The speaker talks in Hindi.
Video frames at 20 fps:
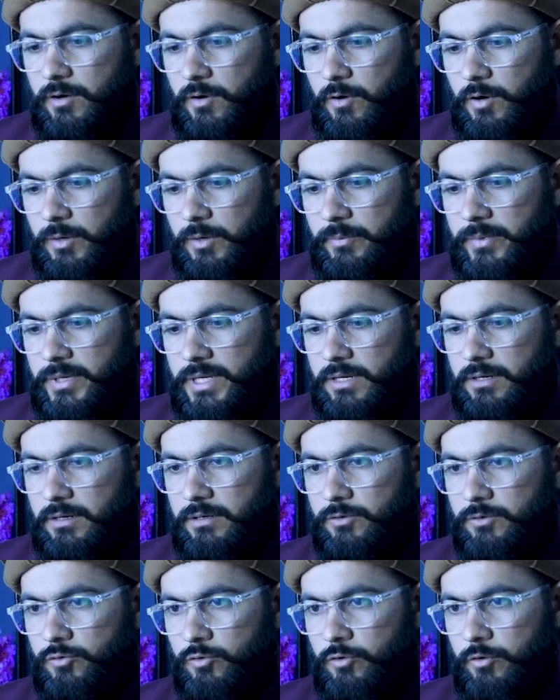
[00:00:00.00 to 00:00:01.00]
और फिर
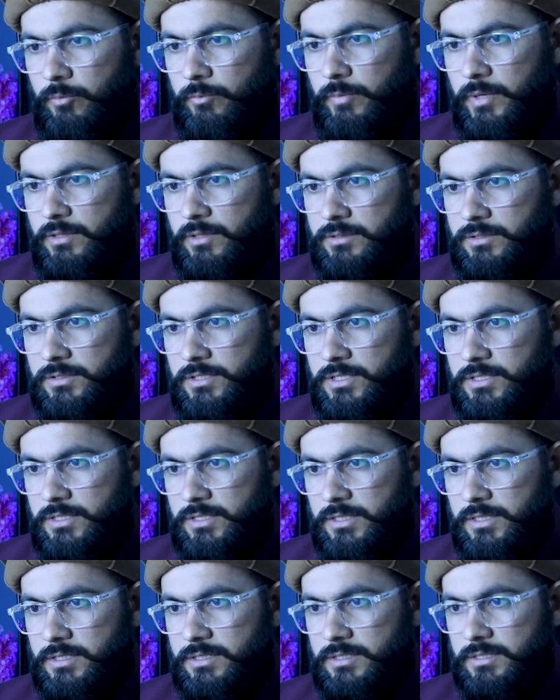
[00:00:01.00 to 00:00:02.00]
कंट्रोल प्लस डी से
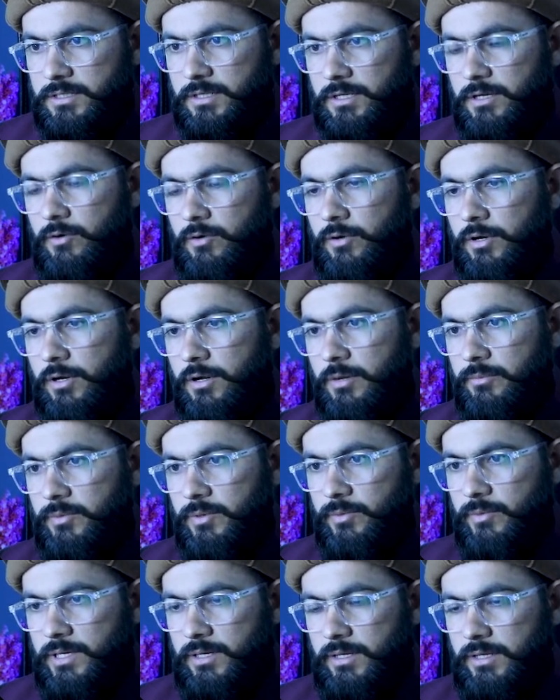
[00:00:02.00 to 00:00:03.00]
इसकी एक और कापी
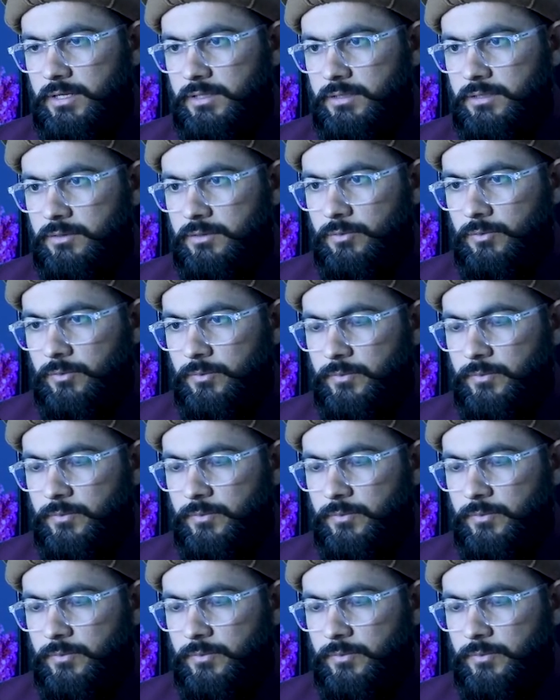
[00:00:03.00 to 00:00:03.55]
बना लेता हूँ